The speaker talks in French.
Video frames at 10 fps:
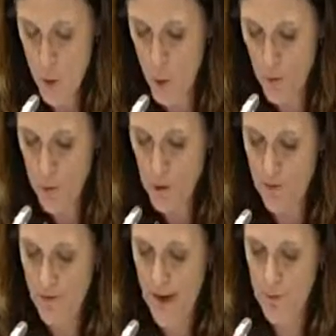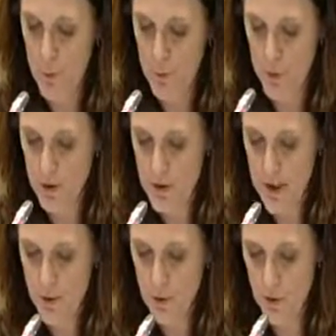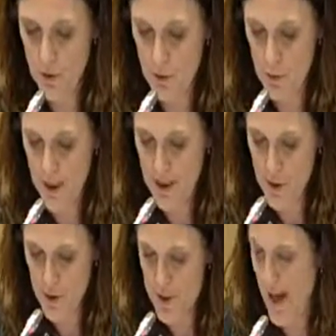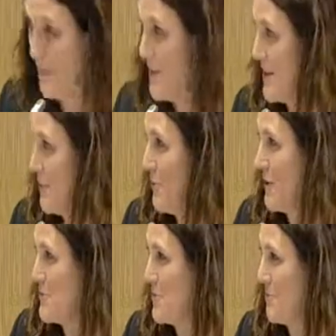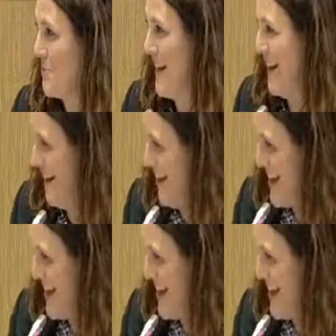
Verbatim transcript: Que faut-il faire pour protéger notre modèle social ben, C'est une question bien